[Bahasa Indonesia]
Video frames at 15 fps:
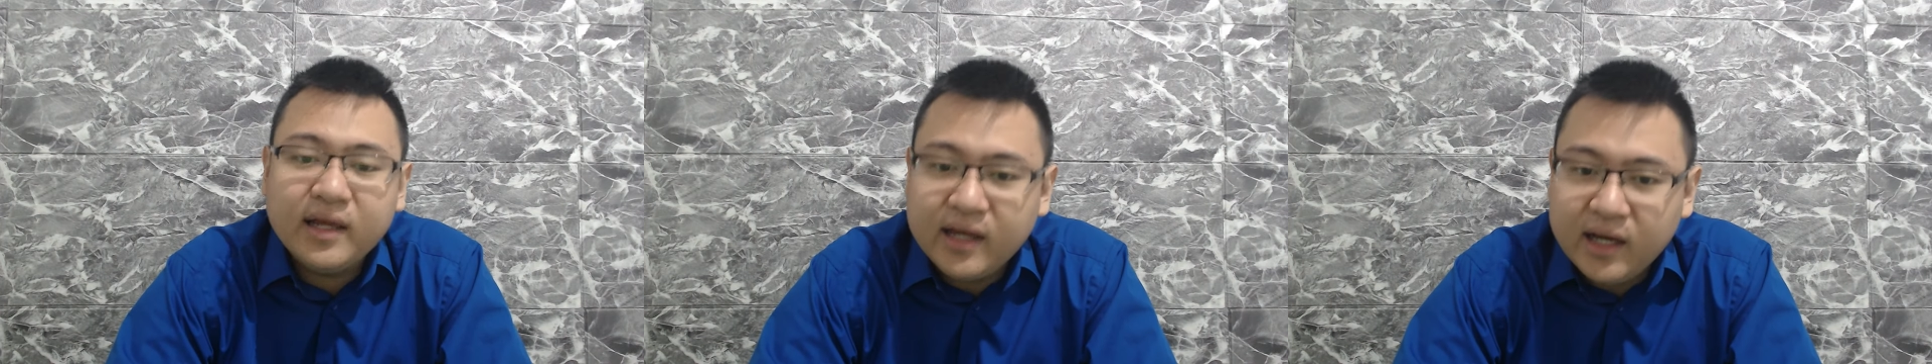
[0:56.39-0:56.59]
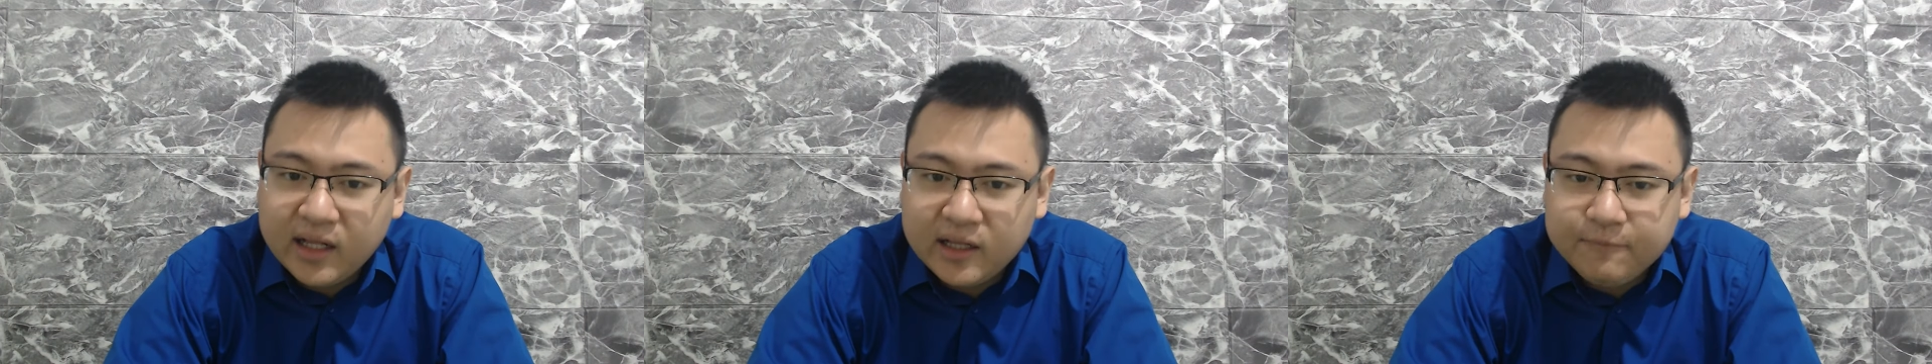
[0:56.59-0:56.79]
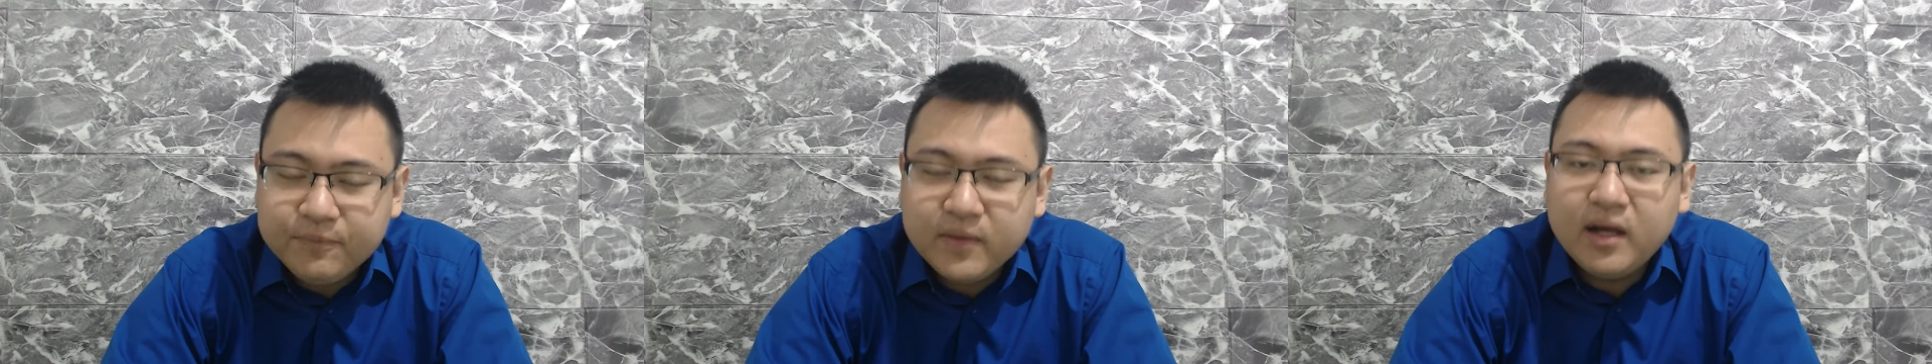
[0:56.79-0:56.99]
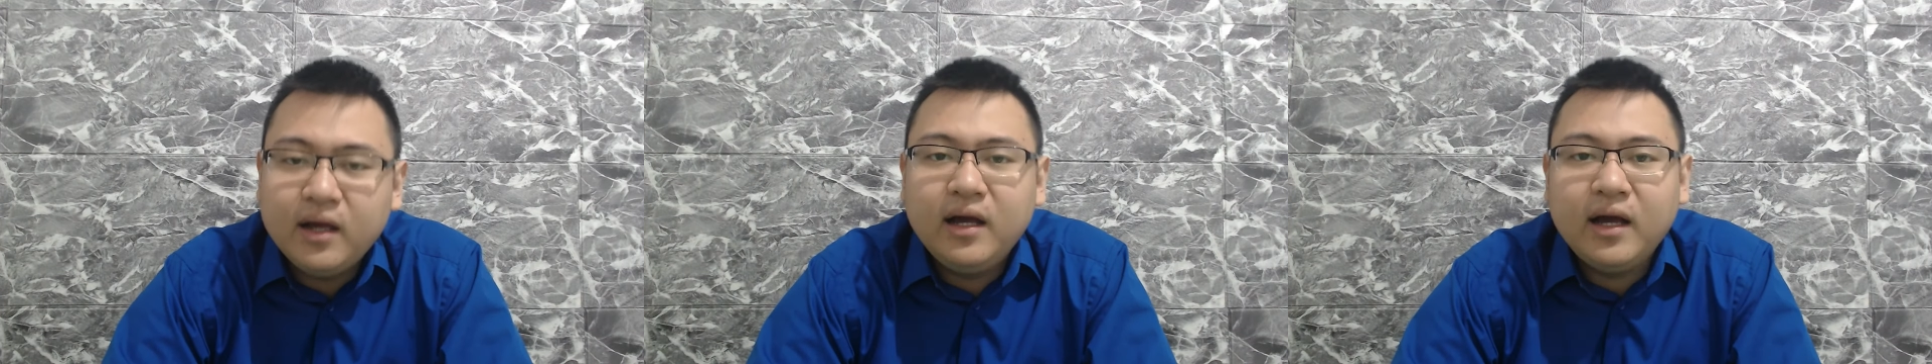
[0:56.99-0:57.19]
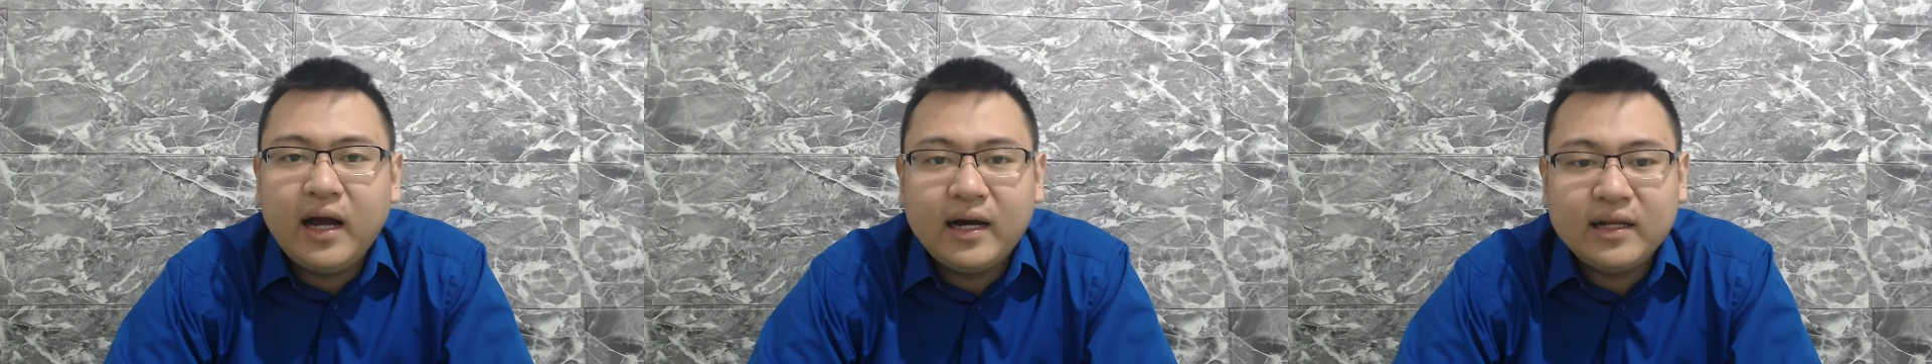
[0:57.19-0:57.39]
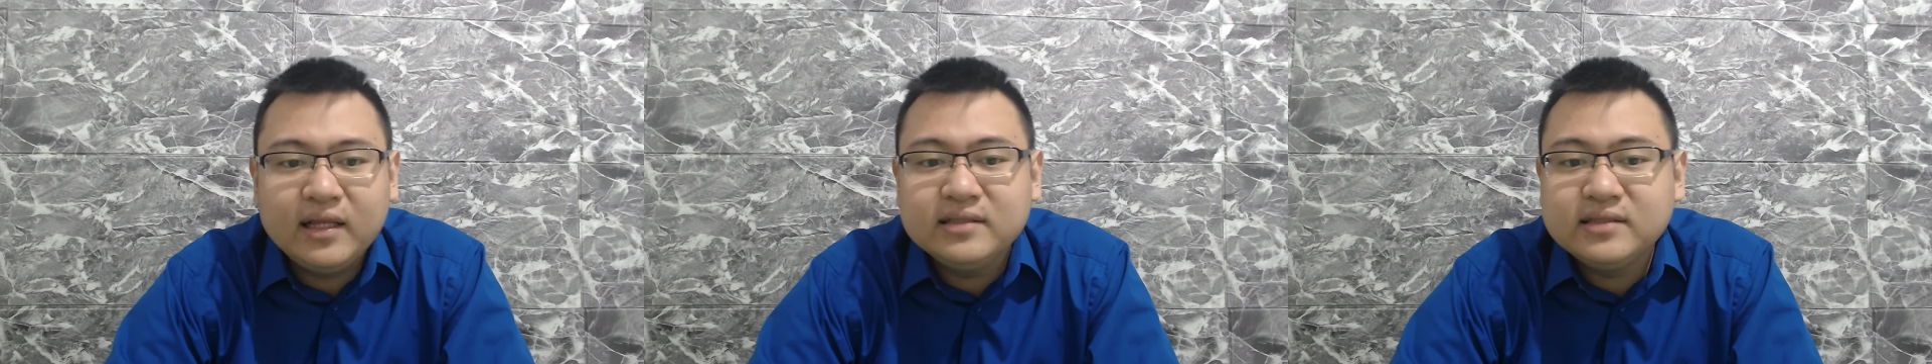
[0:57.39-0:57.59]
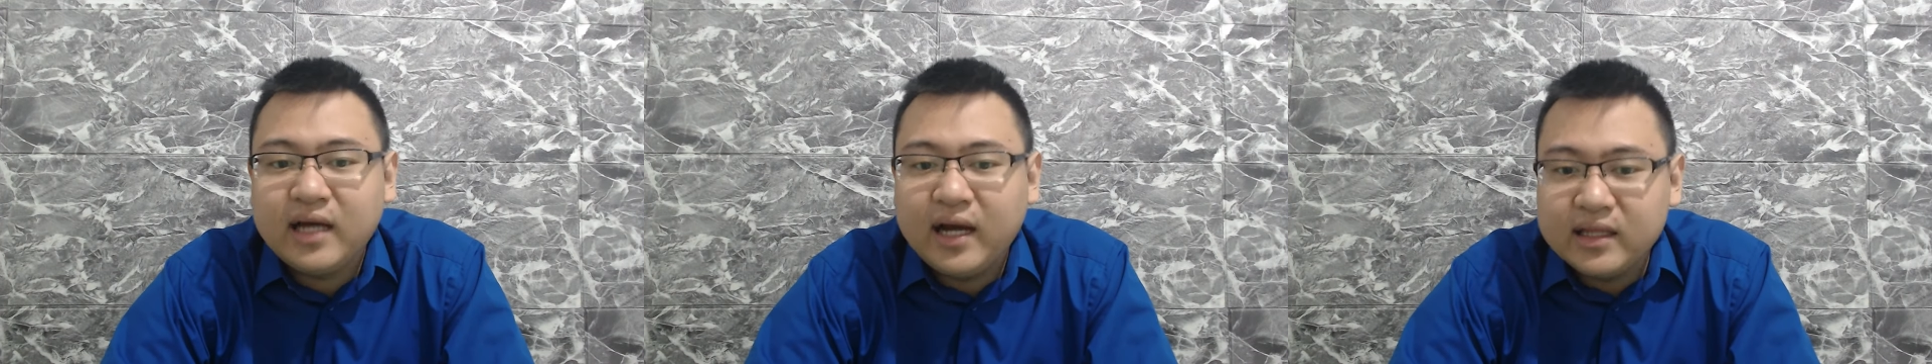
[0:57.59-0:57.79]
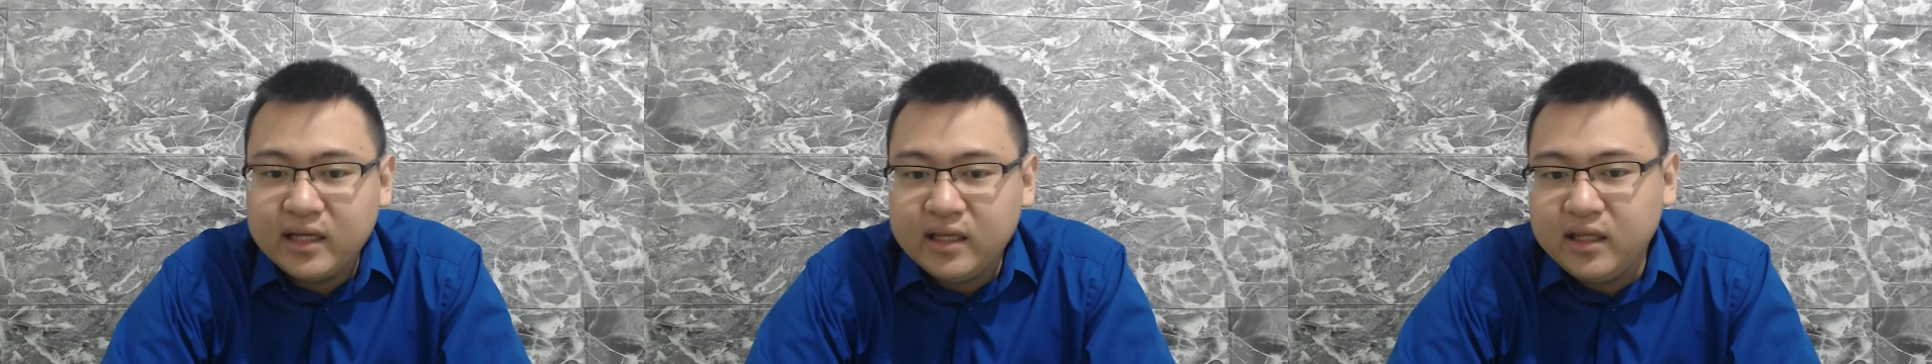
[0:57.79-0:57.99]
legal karena
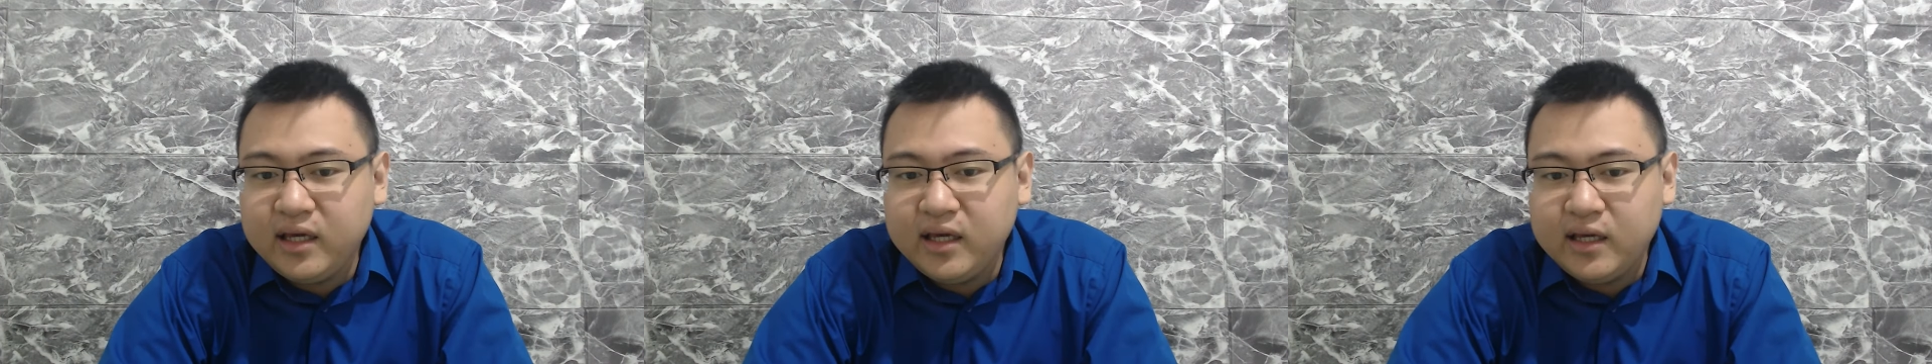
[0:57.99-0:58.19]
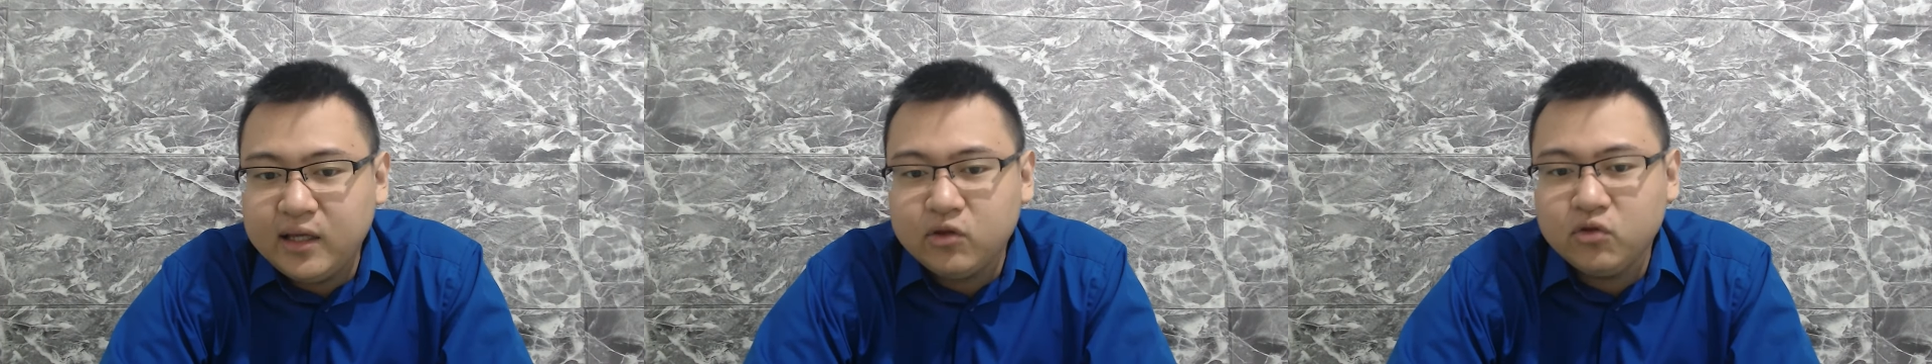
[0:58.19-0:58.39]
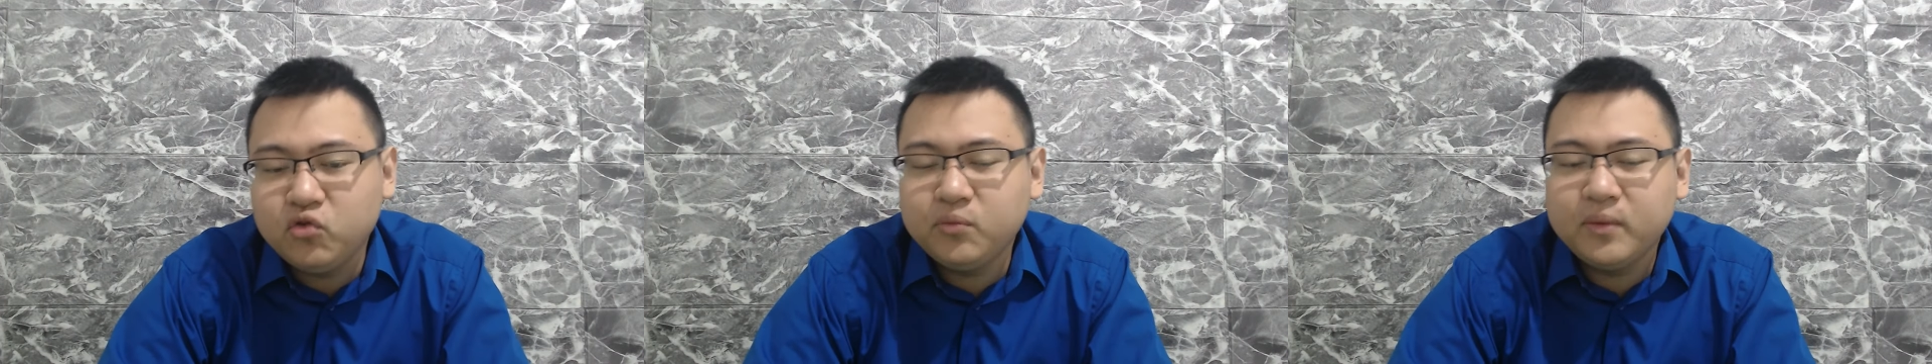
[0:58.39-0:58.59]
saat ini itu